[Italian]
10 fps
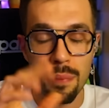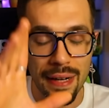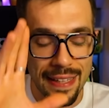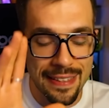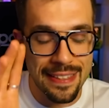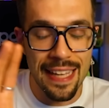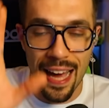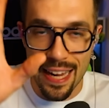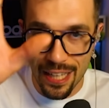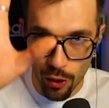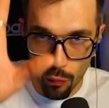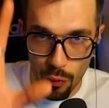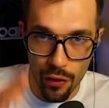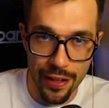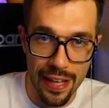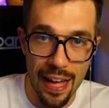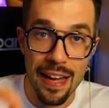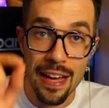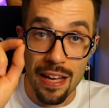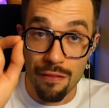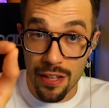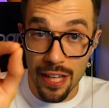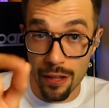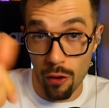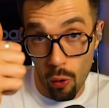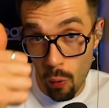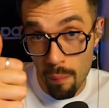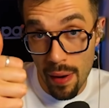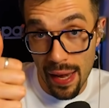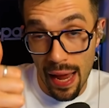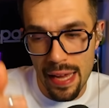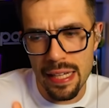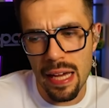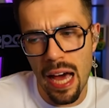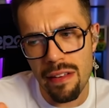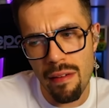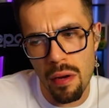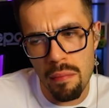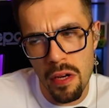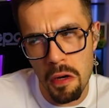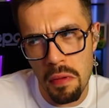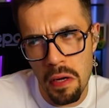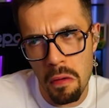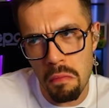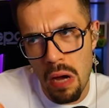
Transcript: perché si sa Rico worka, vi chiedo un bel like, arriviamo almeno, almeno